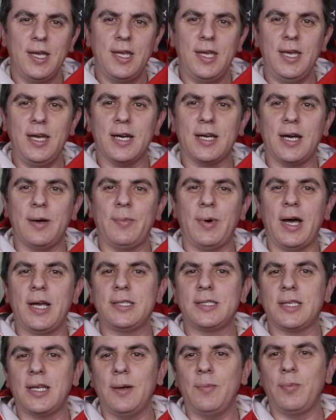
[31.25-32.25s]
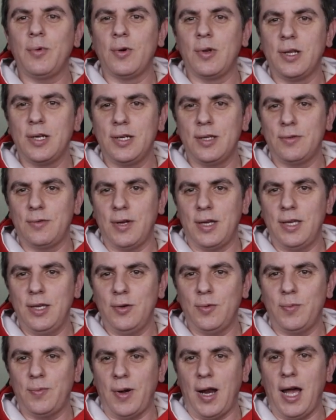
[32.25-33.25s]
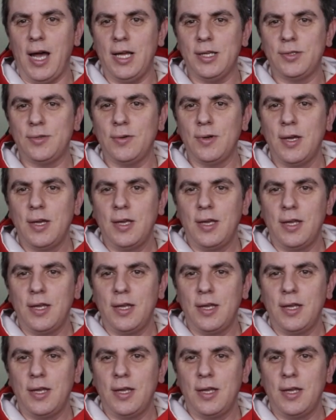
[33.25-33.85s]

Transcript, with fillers: e acabar extrapolando aí o prazo.